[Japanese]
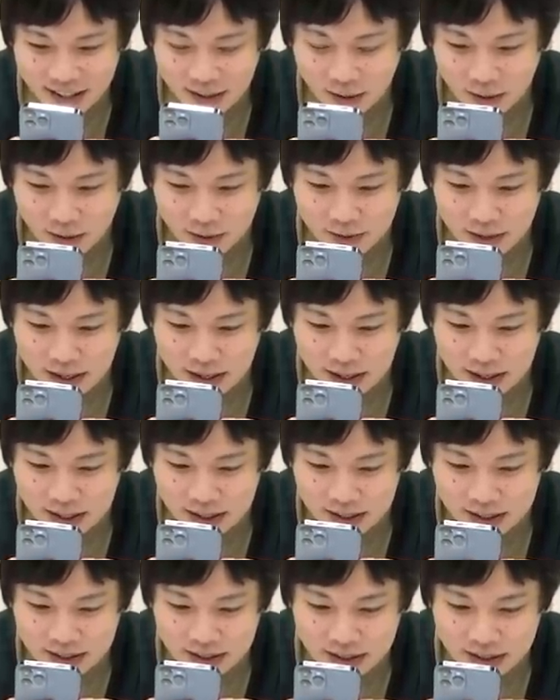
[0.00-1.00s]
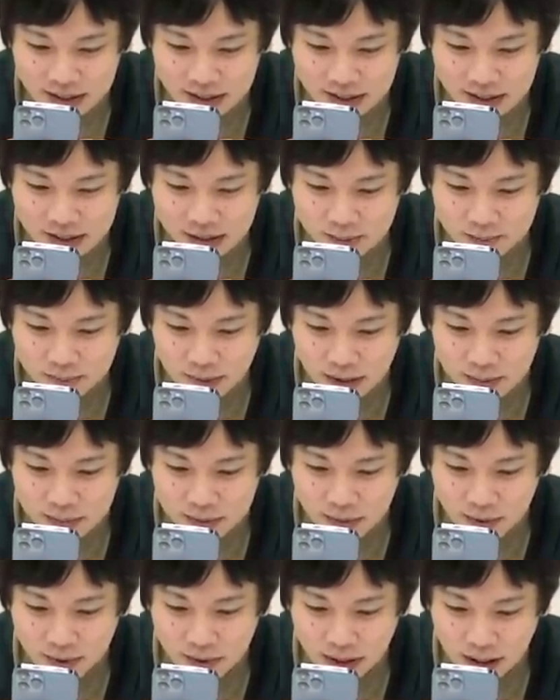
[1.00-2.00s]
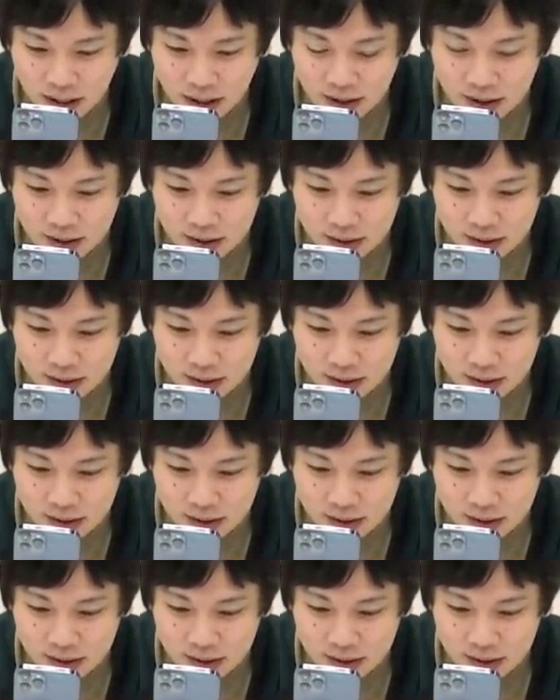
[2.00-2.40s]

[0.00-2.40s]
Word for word: これは心配無用か